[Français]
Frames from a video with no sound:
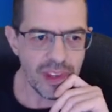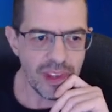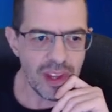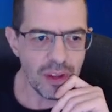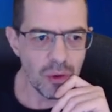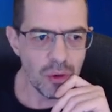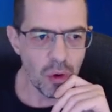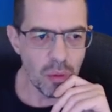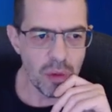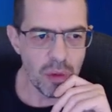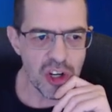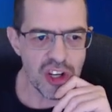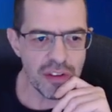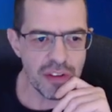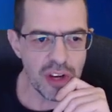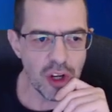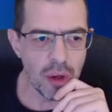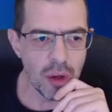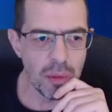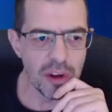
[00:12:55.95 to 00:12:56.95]
Donc moi
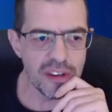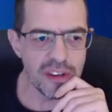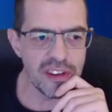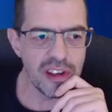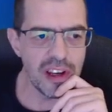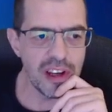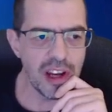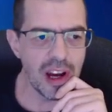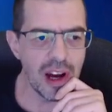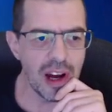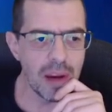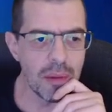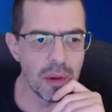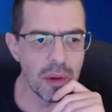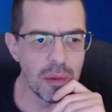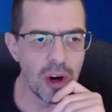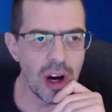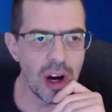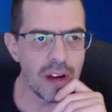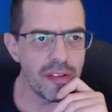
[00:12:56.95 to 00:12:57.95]
j'avais commencé à un moment à